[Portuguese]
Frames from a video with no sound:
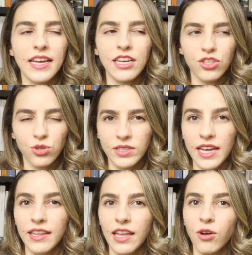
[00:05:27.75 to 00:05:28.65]
Aí a gente
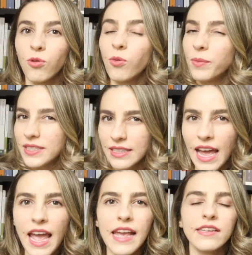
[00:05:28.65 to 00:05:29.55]
consegue ter algumas
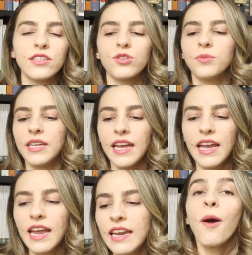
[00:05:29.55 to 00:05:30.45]
ideias sobre
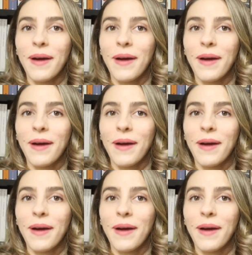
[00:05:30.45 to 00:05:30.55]
ele,